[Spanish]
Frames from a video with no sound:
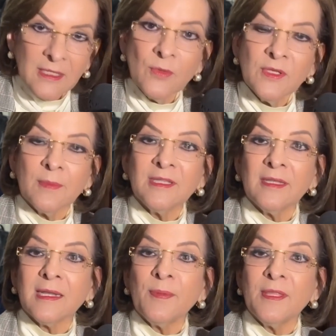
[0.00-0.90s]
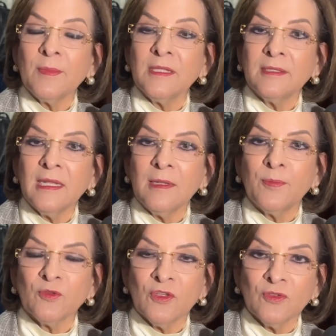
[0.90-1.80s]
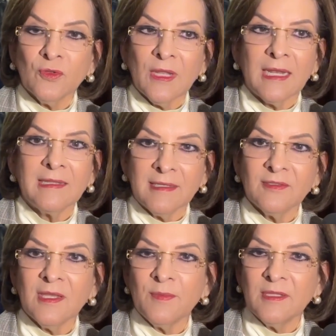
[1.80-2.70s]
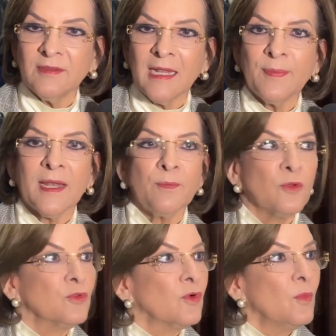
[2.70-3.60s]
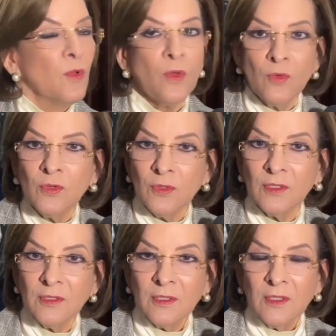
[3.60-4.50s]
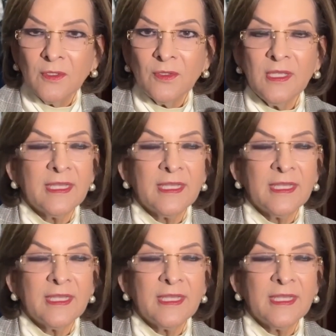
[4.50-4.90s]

o incremente rápidamente el proceso de la licencia ambiental para el Pozo Cómodo 1 y que